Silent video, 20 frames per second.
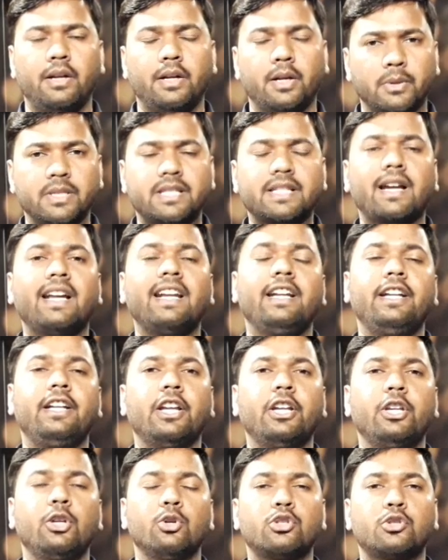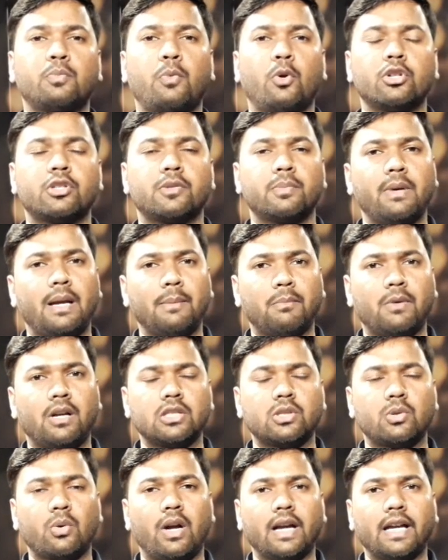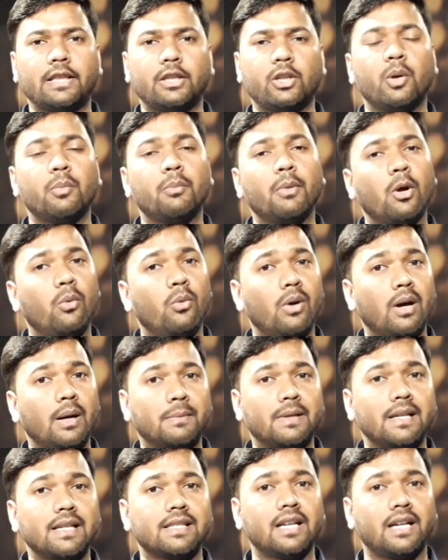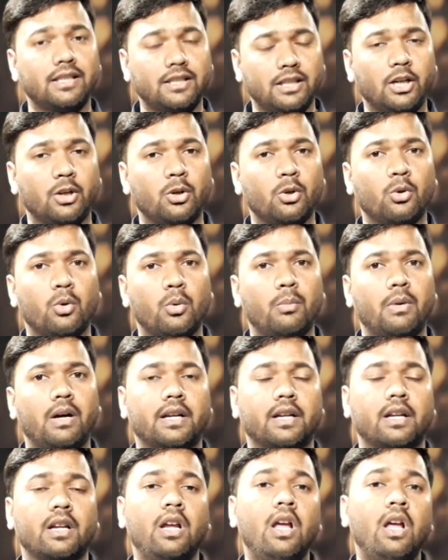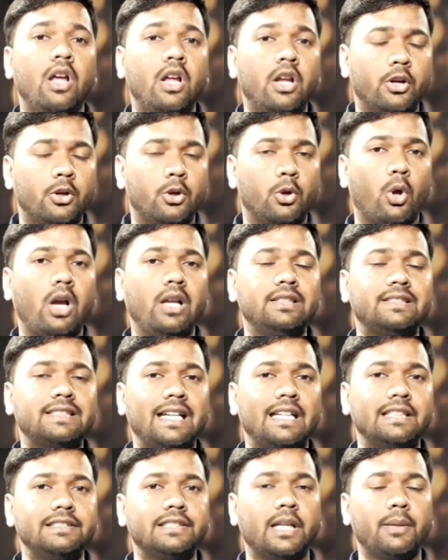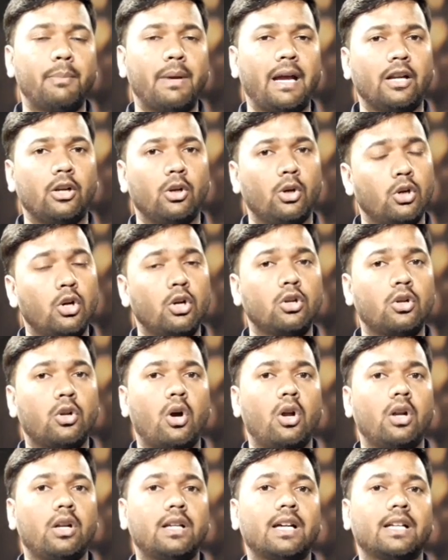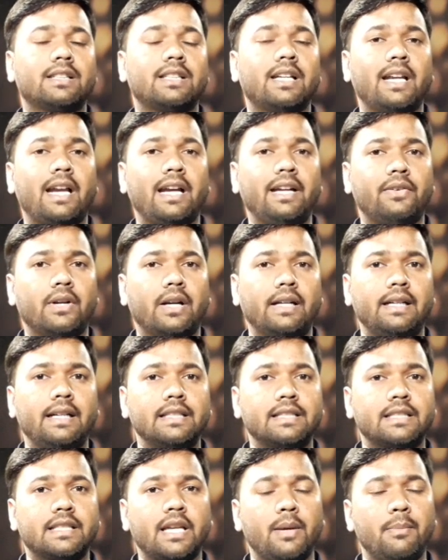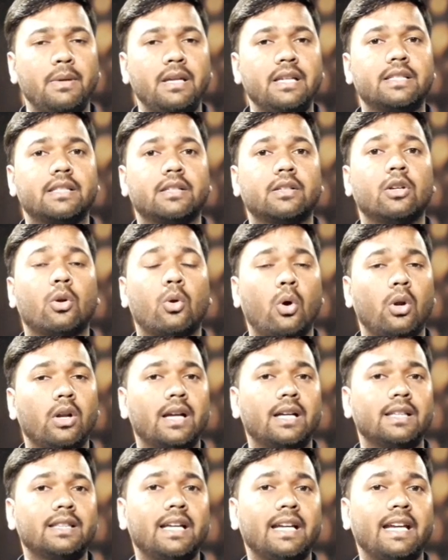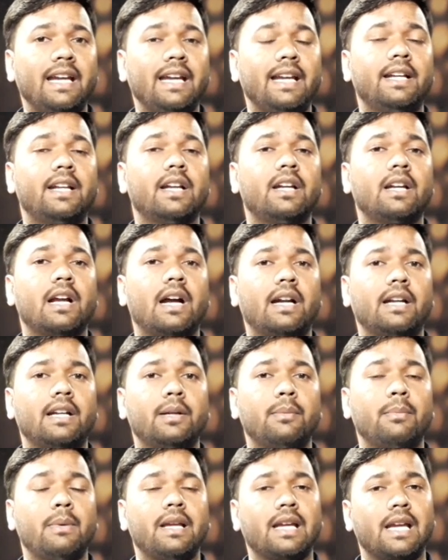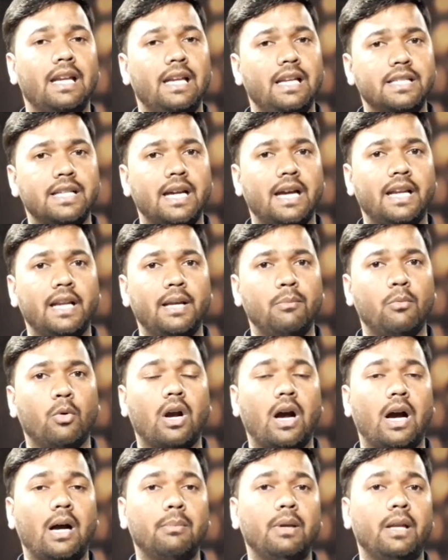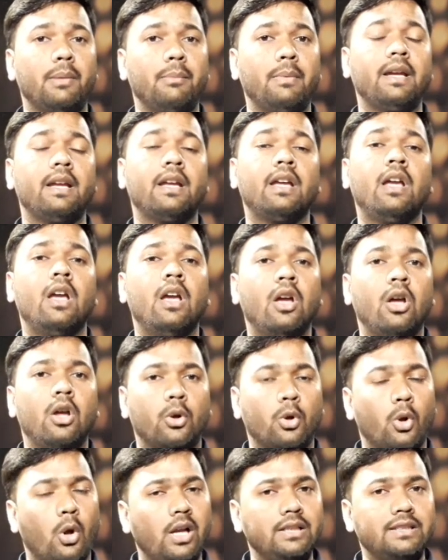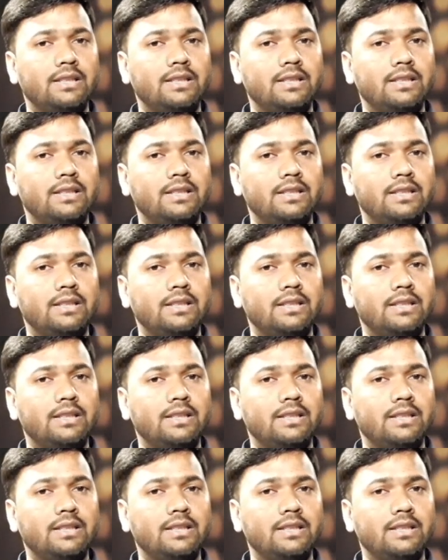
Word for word: नमस्कार इंडिया न्यूज़ स्पोर्ट्स में आपका स्वागत है और मैं हूं आपके साथ अरुण कुमार रॉयल चैलेंजर बैंगलोर और कोलकाता नाइट राइडर्स के बीच कोलकाता के ईडन गार्डन में खेले जा रहे मुकाबले में रॉयल